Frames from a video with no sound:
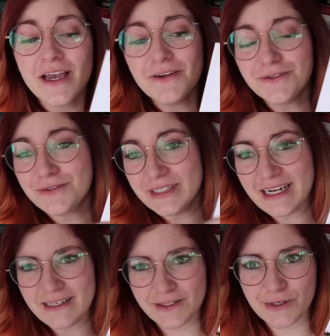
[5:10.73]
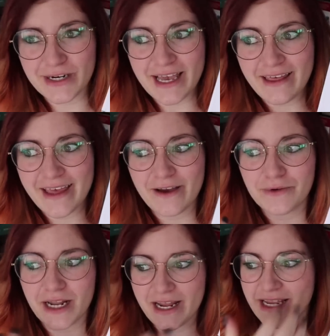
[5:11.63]
que nos cuenta la historia de
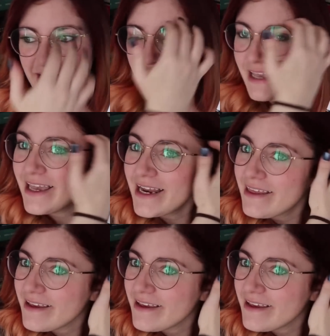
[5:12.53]
una niña que quiere